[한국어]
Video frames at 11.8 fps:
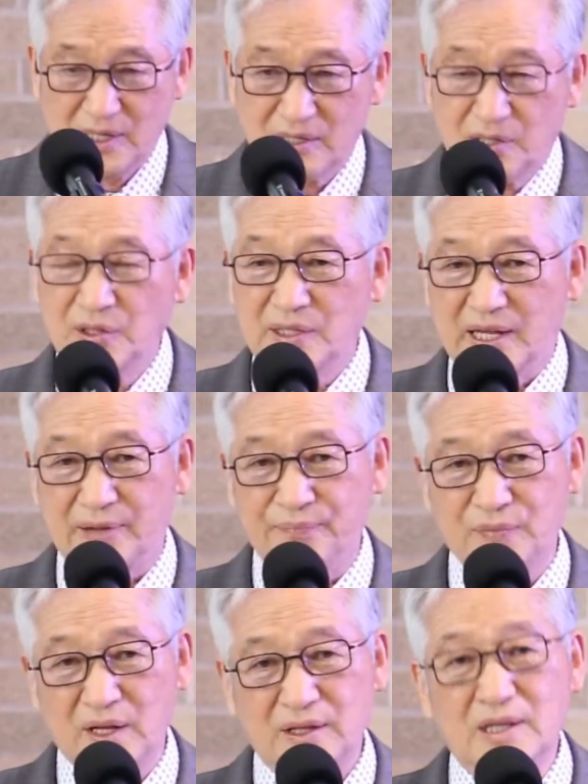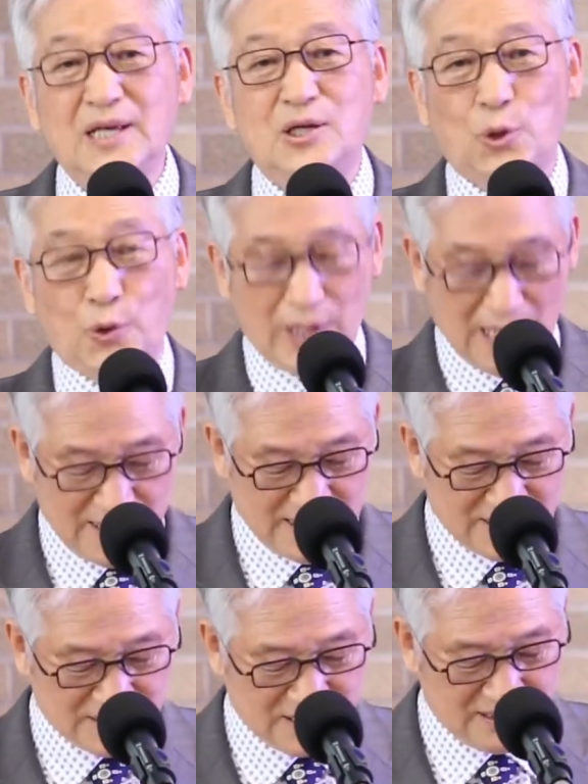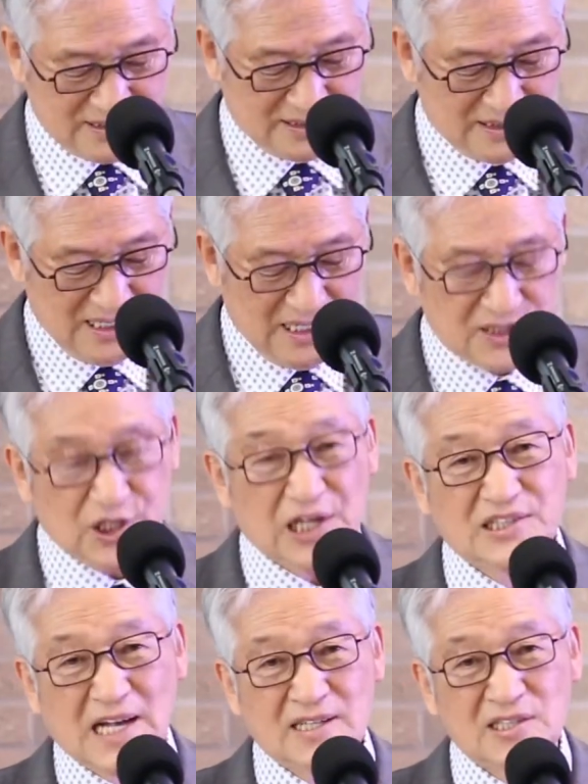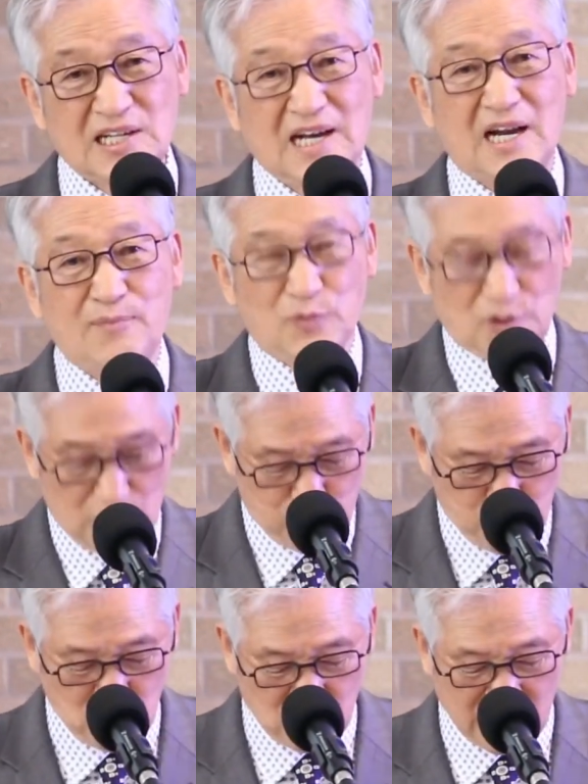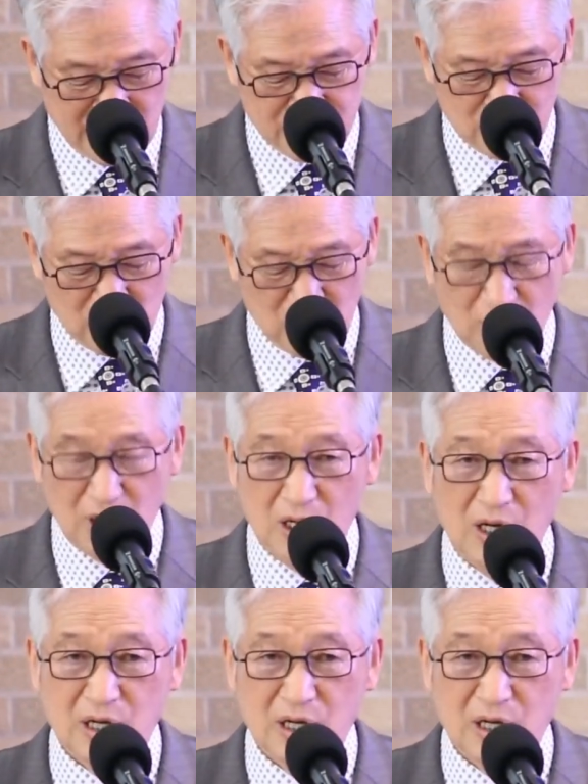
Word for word: 그런데 이 교회 안에서 세상 사람들을 불러가지고